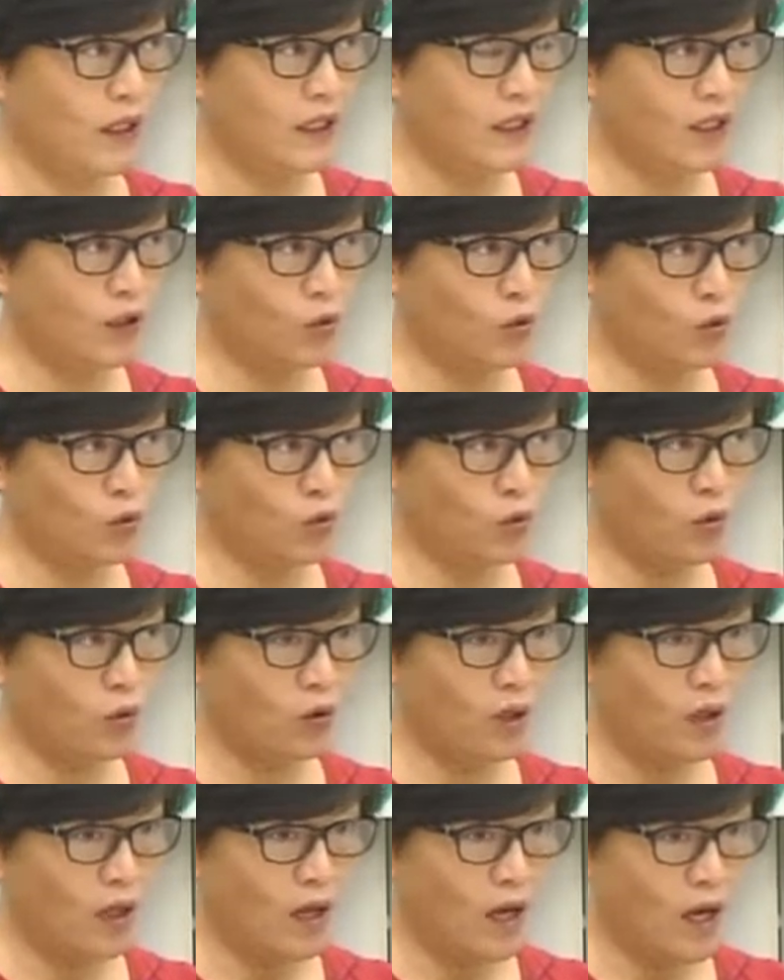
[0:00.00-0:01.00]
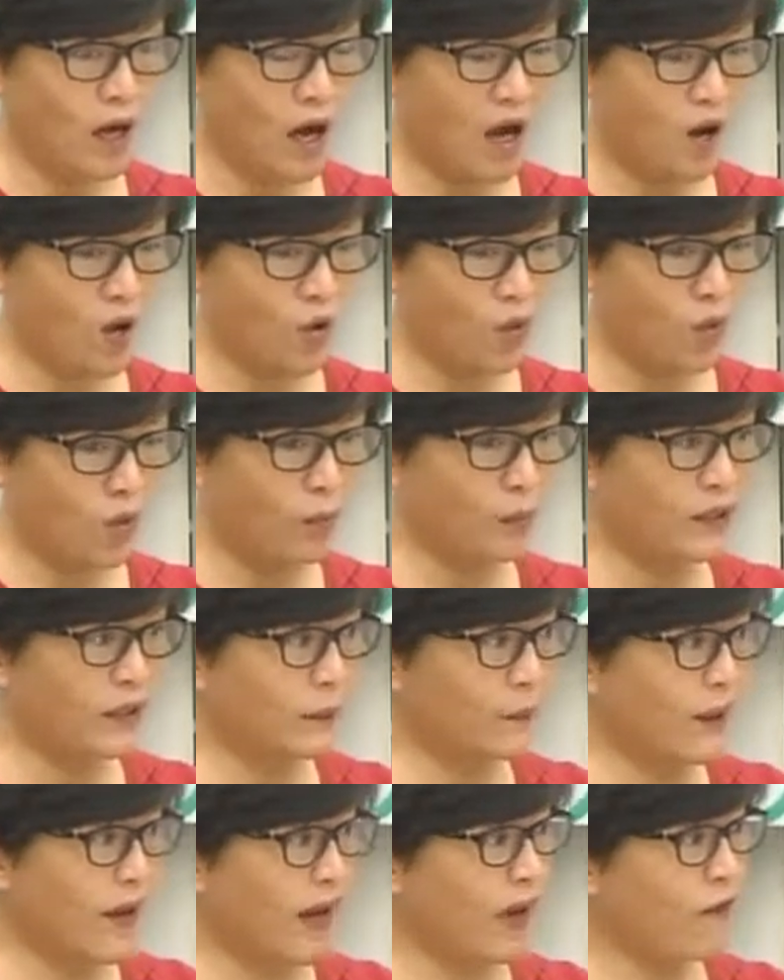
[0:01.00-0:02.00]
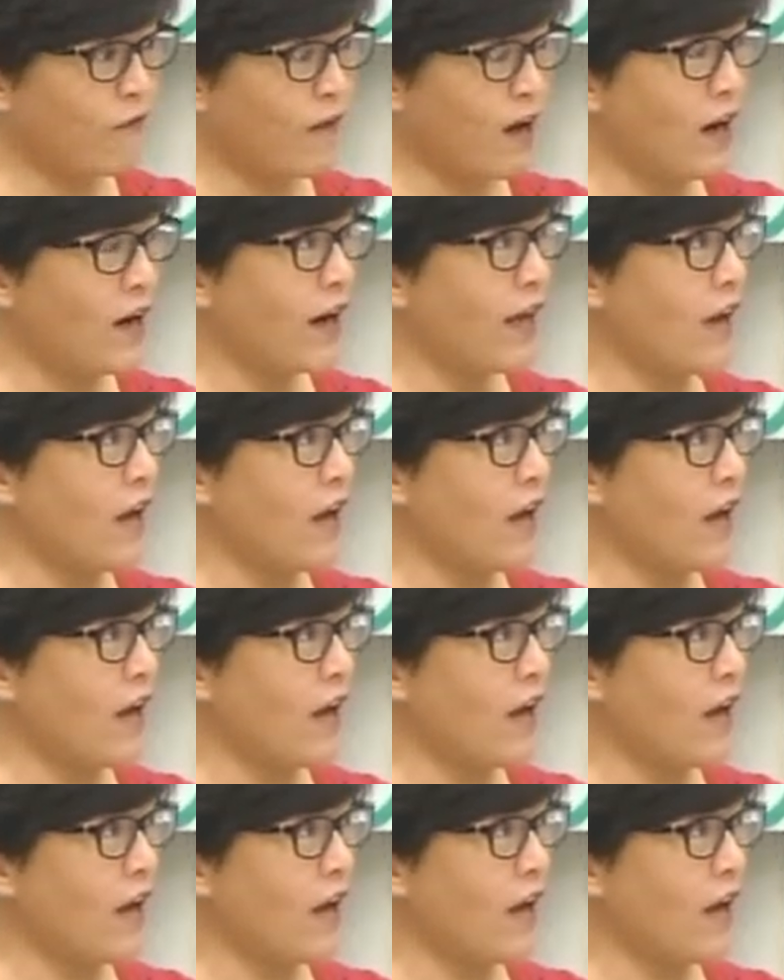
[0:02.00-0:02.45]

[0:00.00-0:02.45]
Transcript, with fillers: 也就是说，好，我们的排放